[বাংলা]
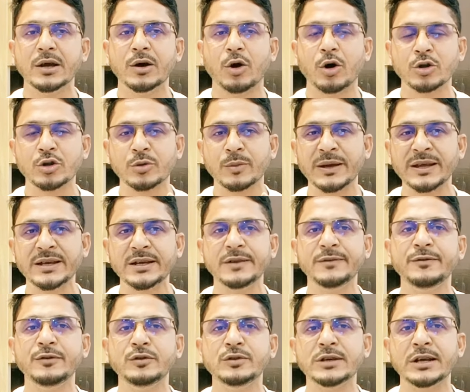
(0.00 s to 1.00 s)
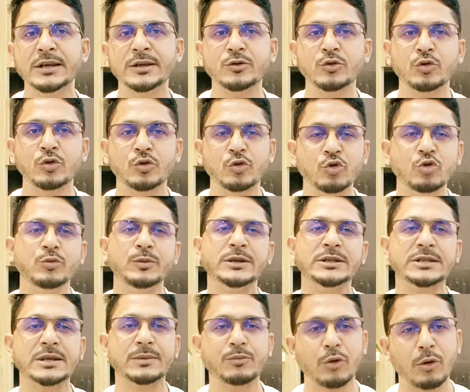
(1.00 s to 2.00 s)
অথবা ইন্ডিভিজুয়ালি কোনো
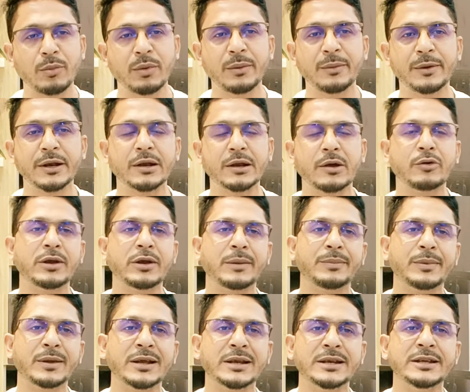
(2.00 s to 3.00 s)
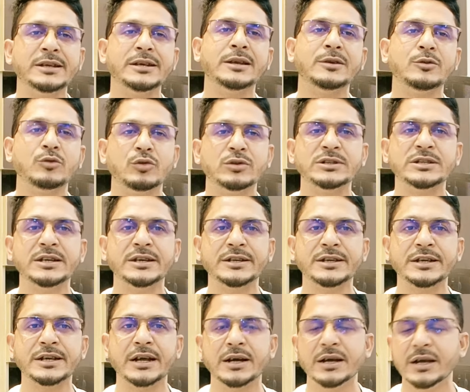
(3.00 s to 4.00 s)
ডকুমেন্টসের প্রবলেমের কারণে আপনাকে ডিক্লাইন করেছিলেন
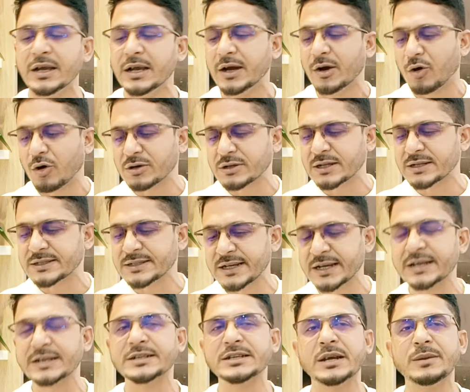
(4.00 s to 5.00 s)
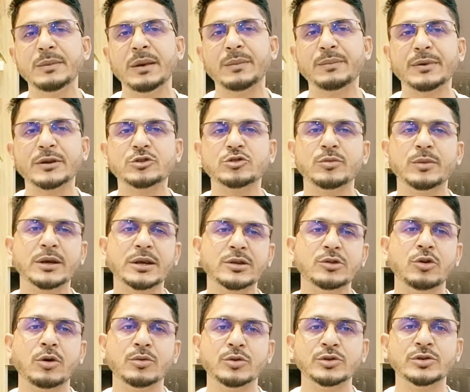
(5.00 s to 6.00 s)
কিনা অর্থাৎ সেকেন্ড টাইম অ্যাপ্লার সময়
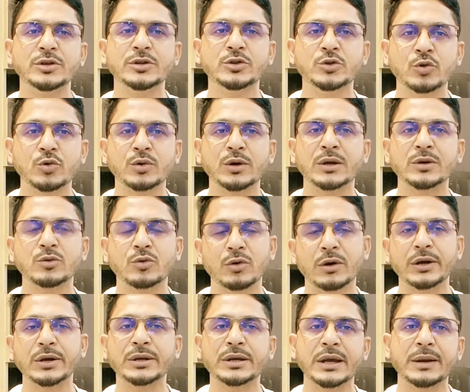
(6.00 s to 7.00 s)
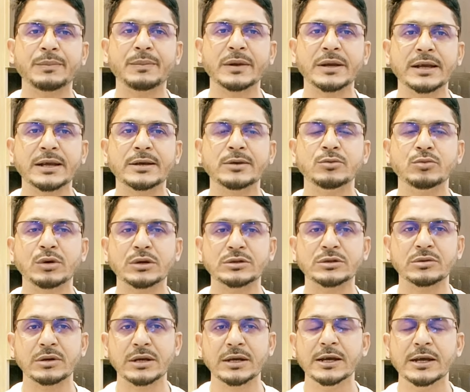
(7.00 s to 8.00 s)
কিন্তু অবশ্যই চোখ কান খোলা রেখে আপনাকে কিন্তু
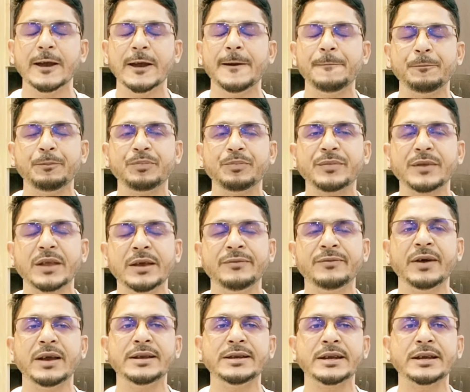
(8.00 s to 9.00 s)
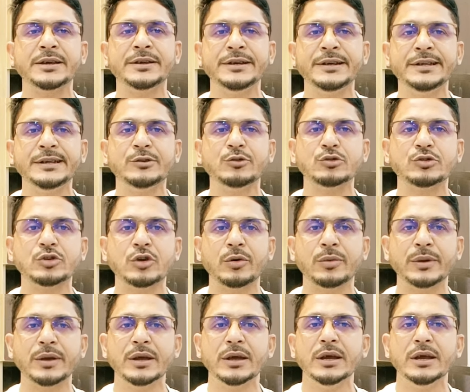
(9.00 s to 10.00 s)
আসলে এই ফাইলটাকে রেডি করতে
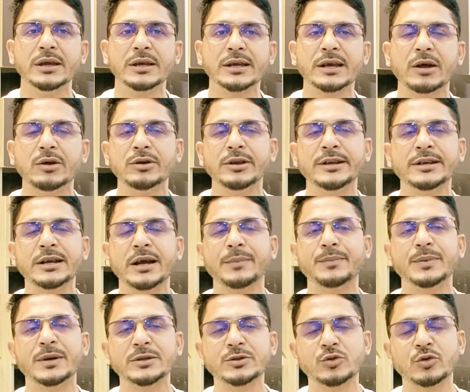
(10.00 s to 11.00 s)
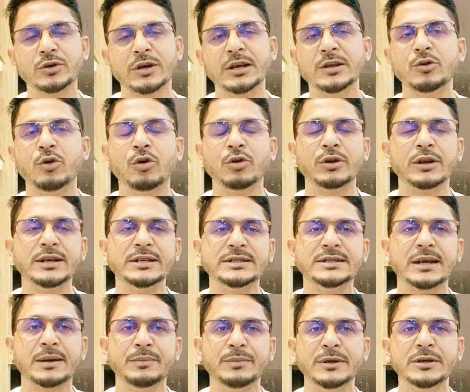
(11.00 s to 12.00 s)
হবে কারণ এটা আপনার টোটালি অনলাইন
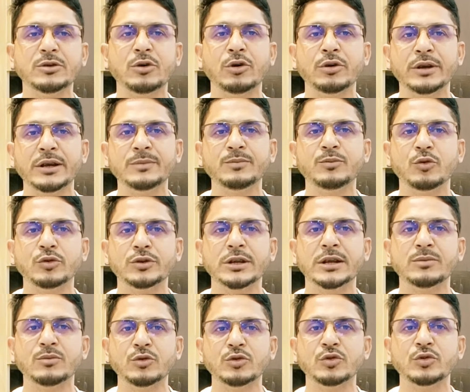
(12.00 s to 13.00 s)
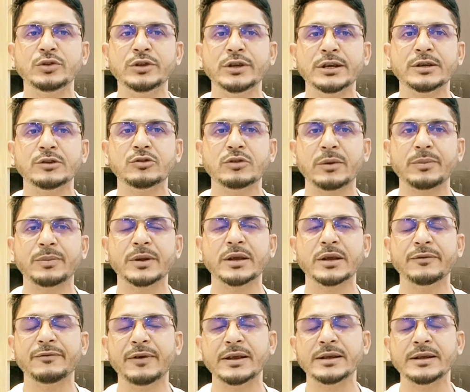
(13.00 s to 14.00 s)
সাবমিট অনলাইন প্রক্রিয়ার মধ্য দিয়ে কিন্তু আপনাকে
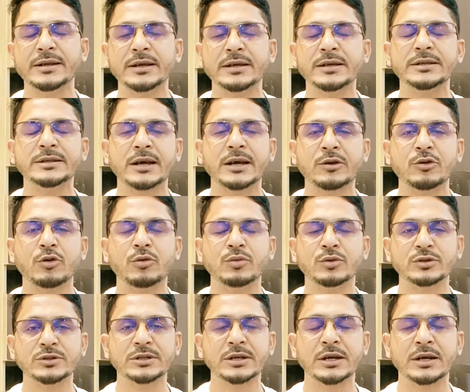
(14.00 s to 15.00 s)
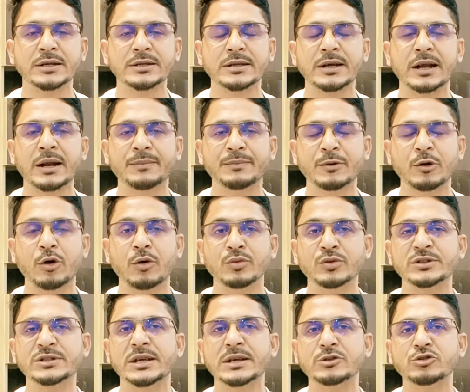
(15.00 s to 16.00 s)
ফাইলটা কি তার অবস্থা আপনার
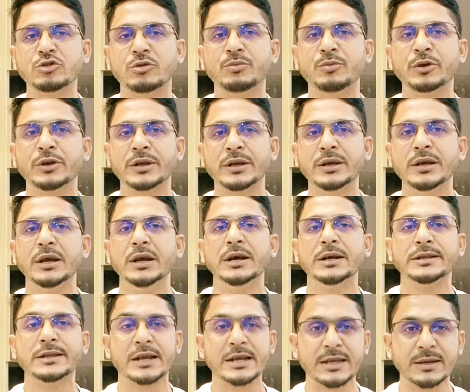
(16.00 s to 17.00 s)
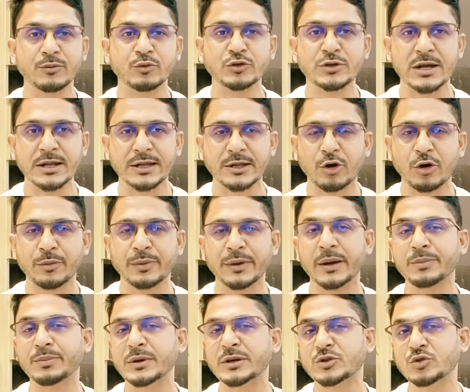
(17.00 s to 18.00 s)
অবস্থান সম্পর্কে তাকে বোঝাতে হবে
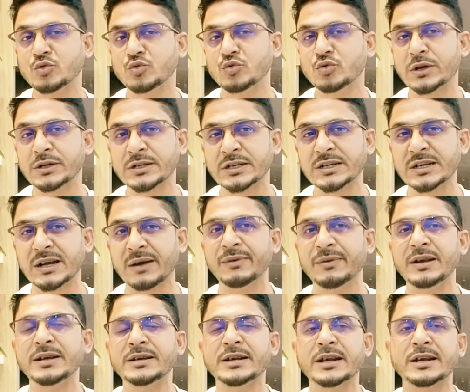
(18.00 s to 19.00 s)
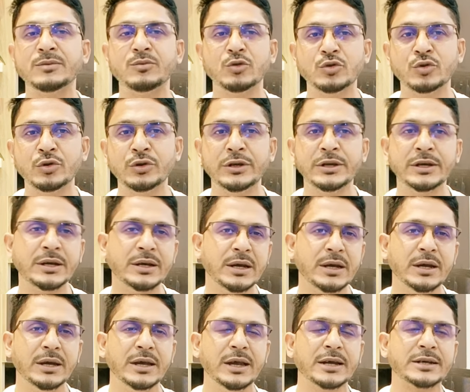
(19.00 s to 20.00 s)
আপনার সুন্দর একটা কাবার লেটারের মধ্য দিয়ে
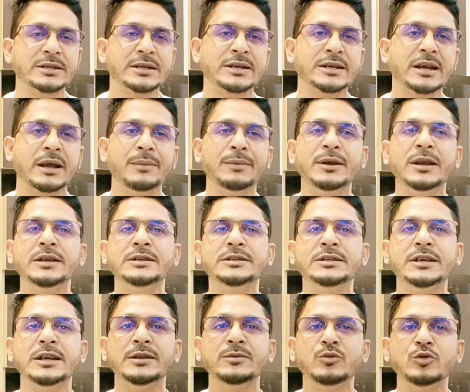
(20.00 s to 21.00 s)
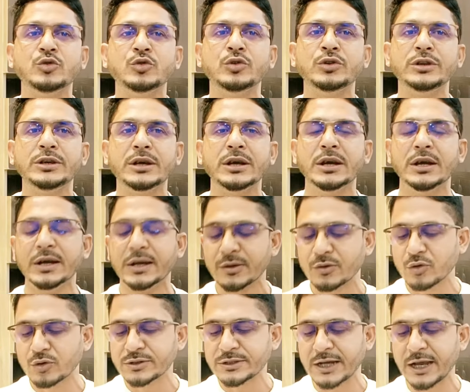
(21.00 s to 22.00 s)
একটা ট্রাভেল আইটেনারির মধ্য দিয়ে
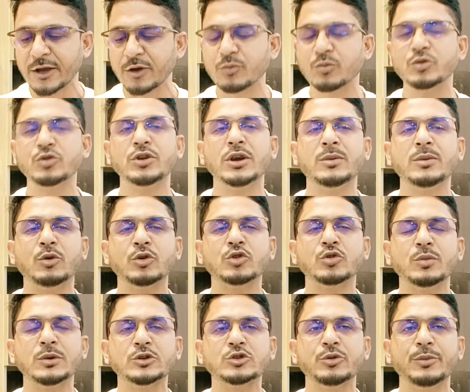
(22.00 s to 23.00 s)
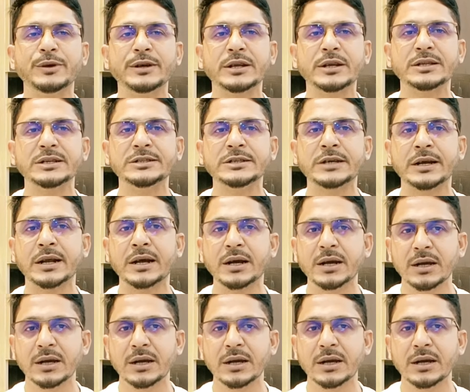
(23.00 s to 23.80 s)
তো যাই হোক বন্ধুরা বর্তমান সময়টাতে যারা